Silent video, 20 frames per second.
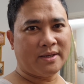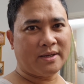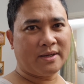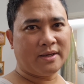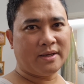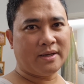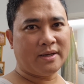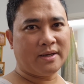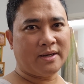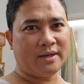
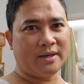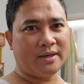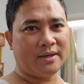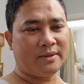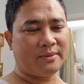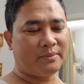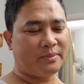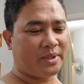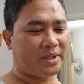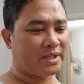uh,
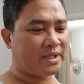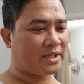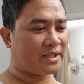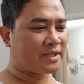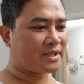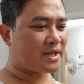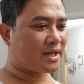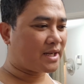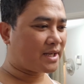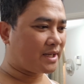meeting
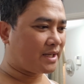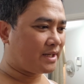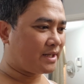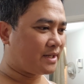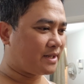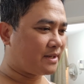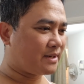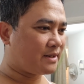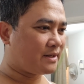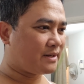sa akin
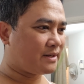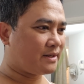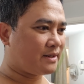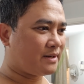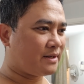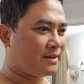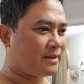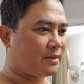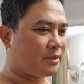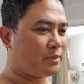
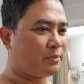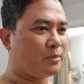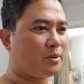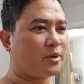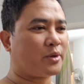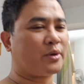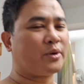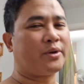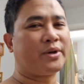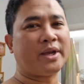
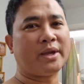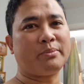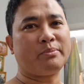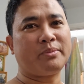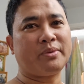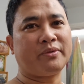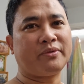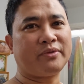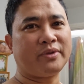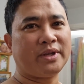tomorrow
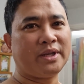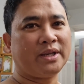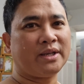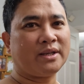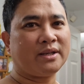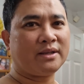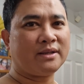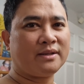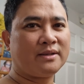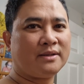
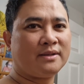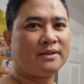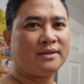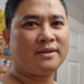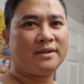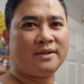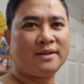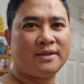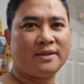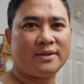9.15.
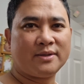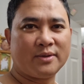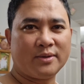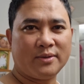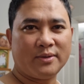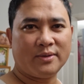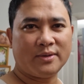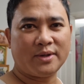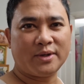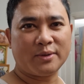
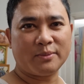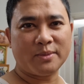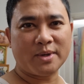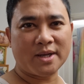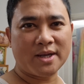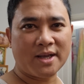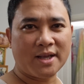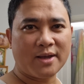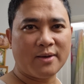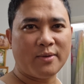So anong
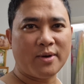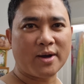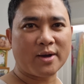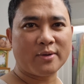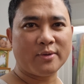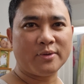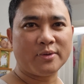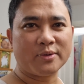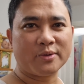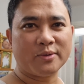magagawa
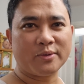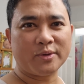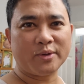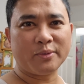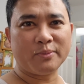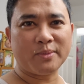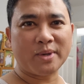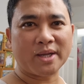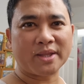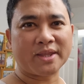ko kung
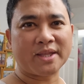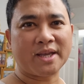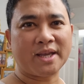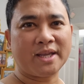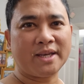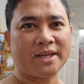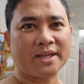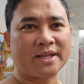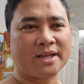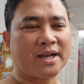yung bata
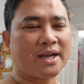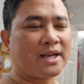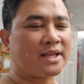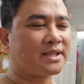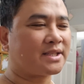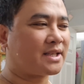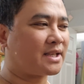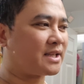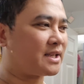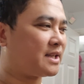ay
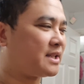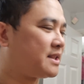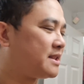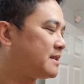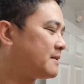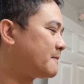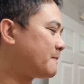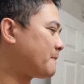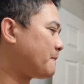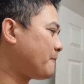nagkakasakit?